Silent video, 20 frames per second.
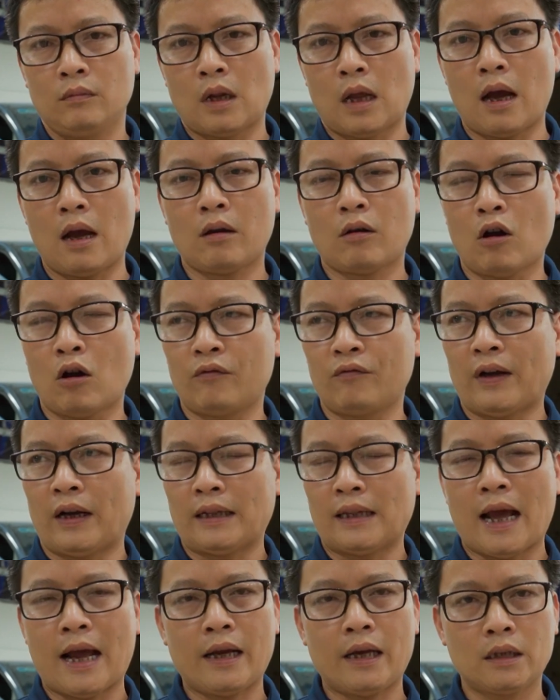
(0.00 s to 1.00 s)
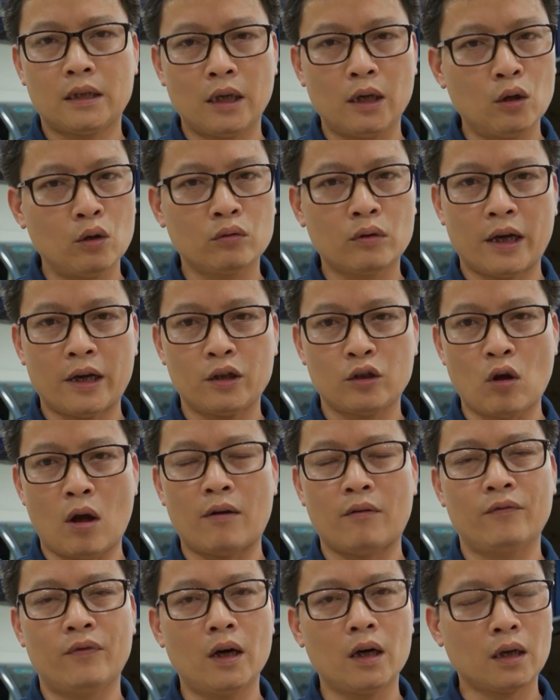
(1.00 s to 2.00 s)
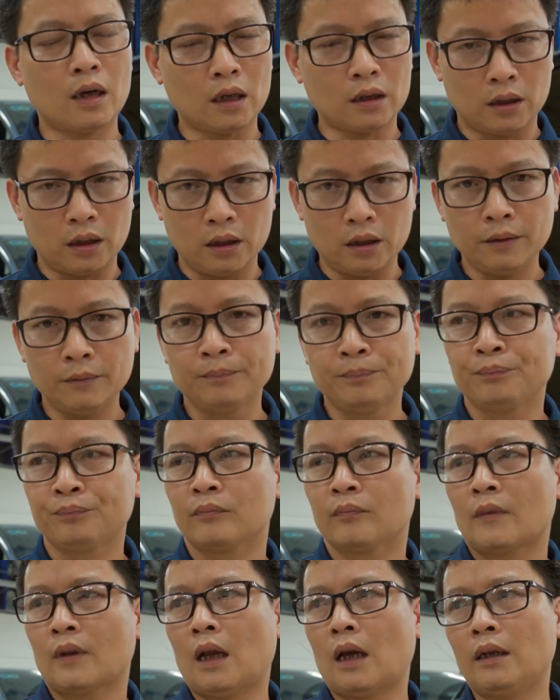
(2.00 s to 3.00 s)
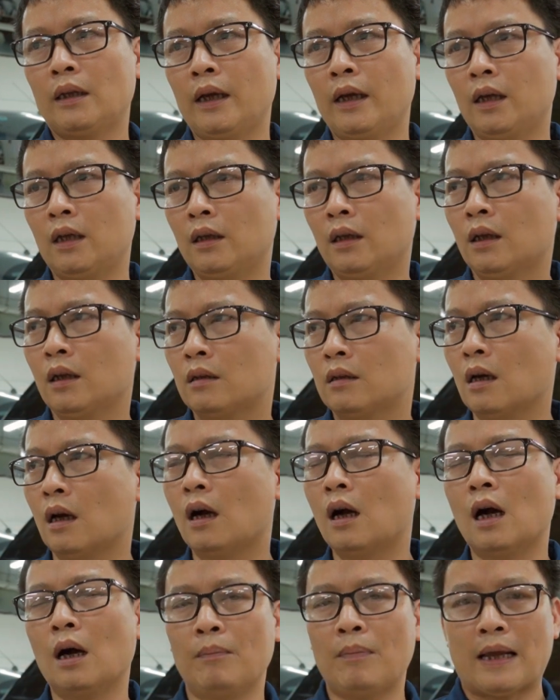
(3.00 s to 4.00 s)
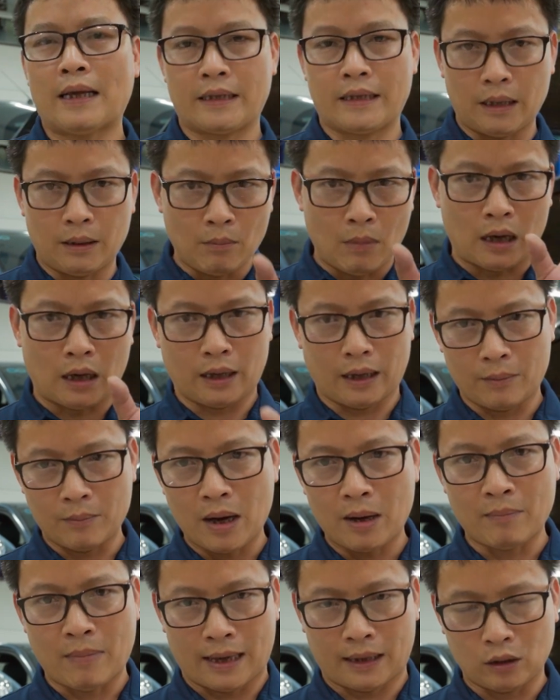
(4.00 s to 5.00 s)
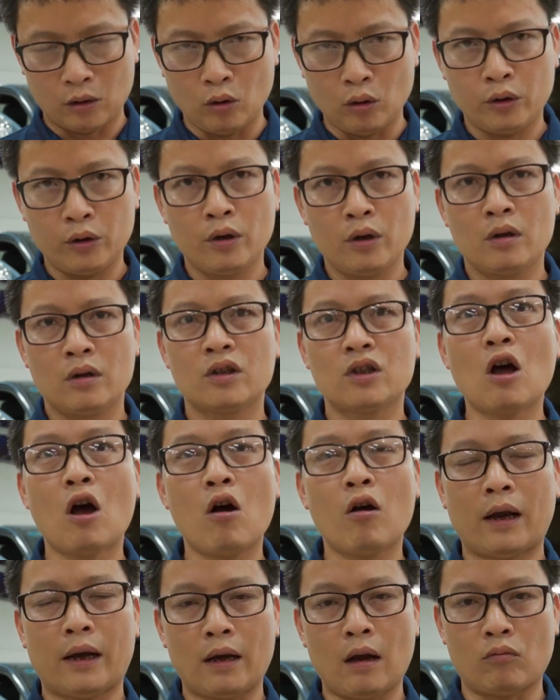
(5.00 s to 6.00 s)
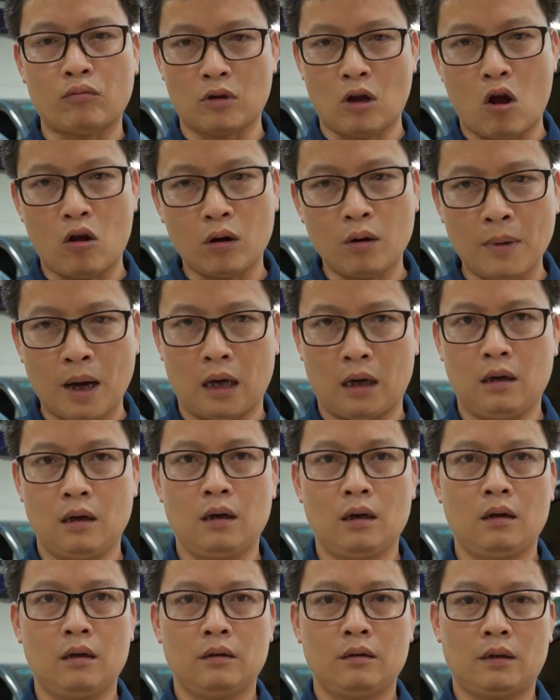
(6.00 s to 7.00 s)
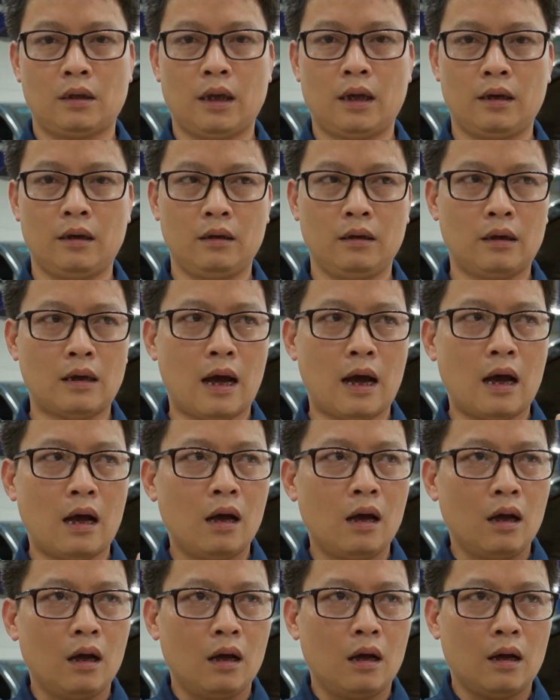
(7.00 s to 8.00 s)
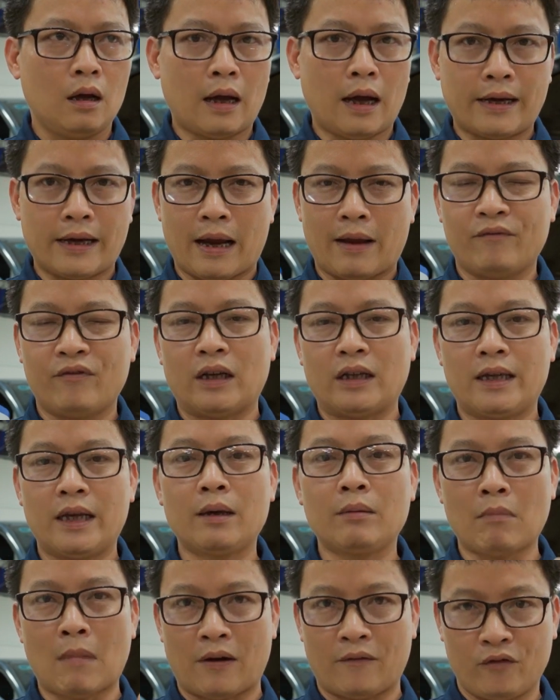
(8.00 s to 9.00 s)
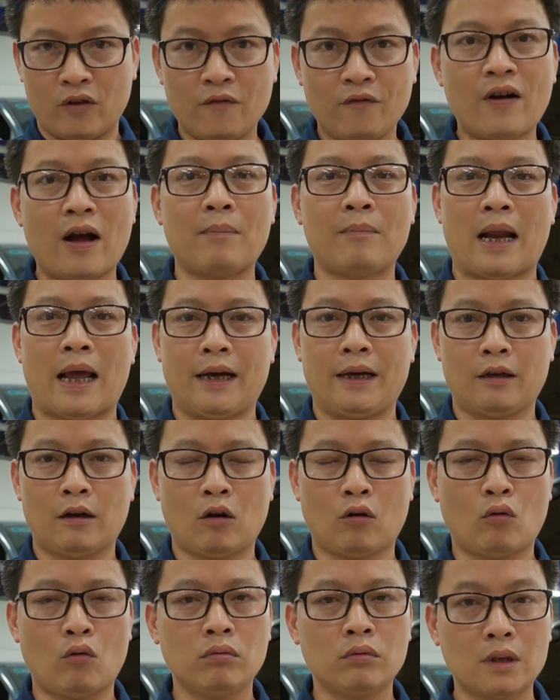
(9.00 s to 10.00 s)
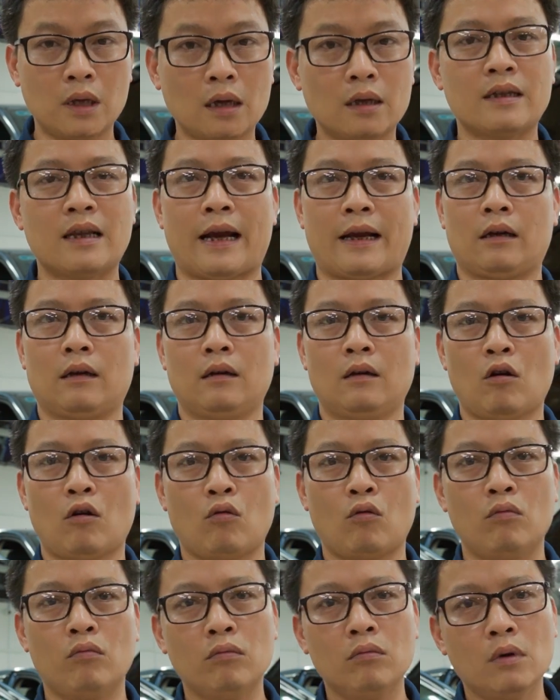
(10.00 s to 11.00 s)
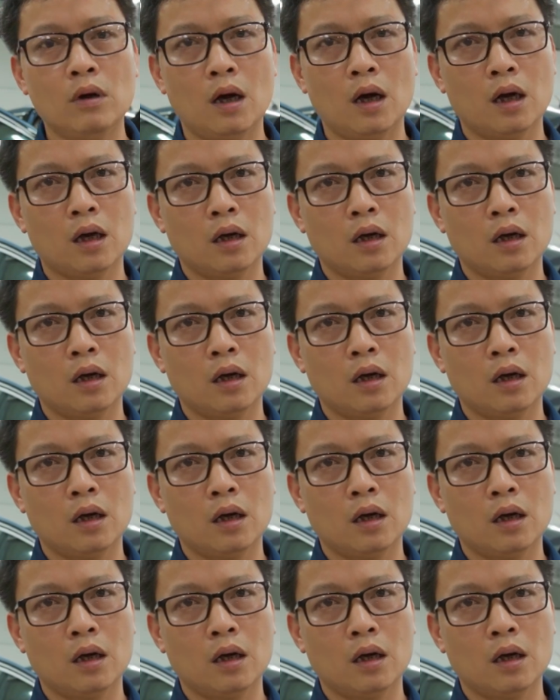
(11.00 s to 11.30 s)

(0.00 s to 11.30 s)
Đấy, còn phải thay siêu, thay gioăng phớt các thứ. Thế thì trường hợp là chỉ bẩn cái bề mặt thôi, do cái nọc gió nó bẩn, thì anh em vệ sinh bằng phương pháp này nó cũng rất sạch, nó cũng